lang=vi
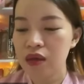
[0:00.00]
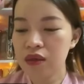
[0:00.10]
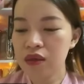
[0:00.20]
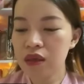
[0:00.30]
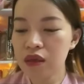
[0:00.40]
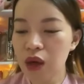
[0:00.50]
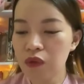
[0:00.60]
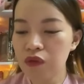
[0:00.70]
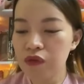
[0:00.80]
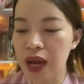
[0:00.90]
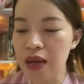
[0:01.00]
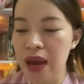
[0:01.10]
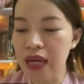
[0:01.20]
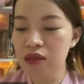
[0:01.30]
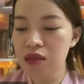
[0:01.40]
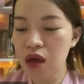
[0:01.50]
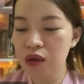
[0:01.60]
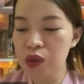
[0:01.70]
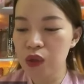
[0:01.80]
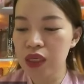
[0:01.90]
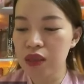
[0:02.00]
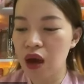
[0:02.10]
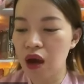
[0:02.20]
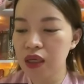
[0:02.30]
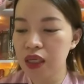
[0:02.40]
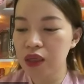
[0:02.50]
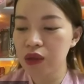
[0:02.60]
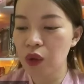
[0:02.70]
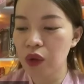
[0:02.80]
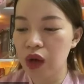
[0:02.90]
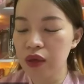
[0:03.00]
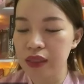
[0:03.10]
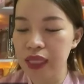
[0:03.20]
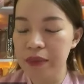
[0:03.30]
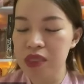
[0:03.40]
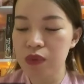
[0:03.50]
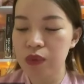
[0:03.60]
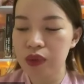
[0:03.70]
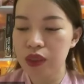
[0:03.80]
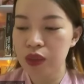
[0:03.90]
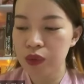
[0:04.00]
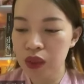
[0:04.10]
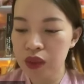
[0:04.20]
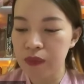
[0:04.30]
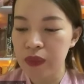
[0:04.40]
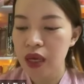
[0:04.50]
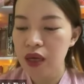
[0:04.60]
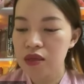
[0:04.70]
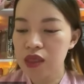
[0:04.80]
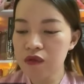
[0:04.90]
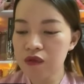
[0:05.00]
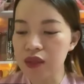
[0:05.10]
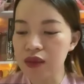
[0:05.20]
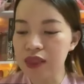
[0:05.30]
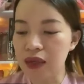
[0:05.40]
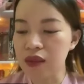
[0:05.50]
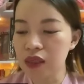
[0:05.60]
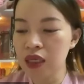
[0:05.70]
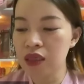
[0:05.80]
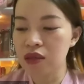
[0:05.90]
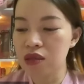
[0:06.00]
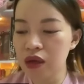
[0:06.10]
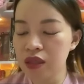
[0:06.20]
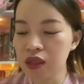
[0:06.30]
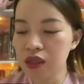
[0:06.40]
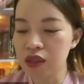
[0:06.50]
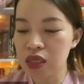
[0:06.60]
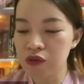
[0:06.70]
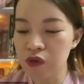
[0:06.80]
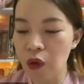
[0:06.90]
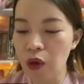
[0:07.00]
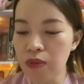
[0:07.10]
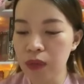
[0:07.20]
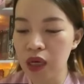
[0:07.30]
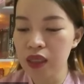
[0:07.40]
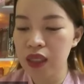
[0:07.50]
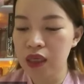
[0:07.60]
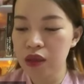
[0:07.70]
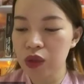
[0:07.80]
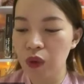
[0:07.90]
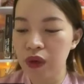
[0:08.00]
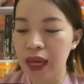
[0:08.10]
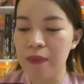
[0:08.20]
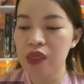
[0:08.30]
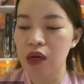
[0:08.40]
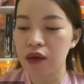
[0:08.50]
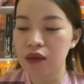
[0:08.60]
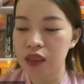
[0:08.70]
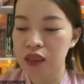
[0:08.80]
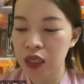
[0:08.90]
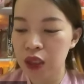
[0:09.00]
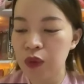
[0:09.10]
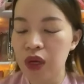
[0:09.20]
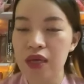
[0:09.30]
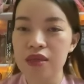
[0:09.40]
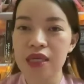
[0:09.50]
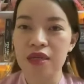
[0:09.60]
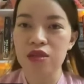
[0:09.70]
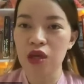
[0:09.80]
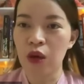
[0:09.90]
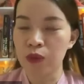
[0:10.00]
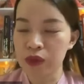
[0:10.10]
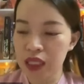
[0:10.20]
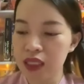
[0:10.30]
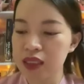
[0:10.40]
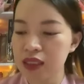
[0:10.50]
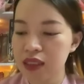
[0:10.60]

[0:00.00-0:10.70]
Nhưng không phải bản thân số tiền đó khiến tôi có được cảm xúc yêu thương. Chính việc tặng tiền cho những người trên phố mới khiến tôi cảm nhận tình yêu dành cho đồng tiền.